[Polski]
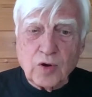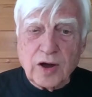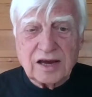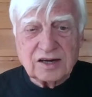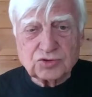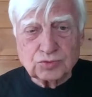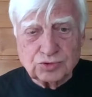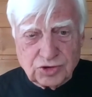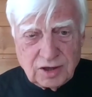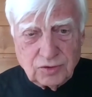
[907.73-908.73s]

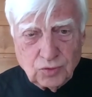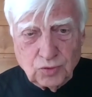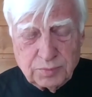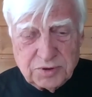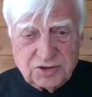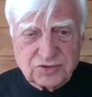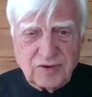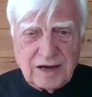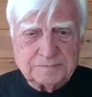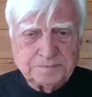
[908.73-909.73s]
Morderstwa w Midsummer.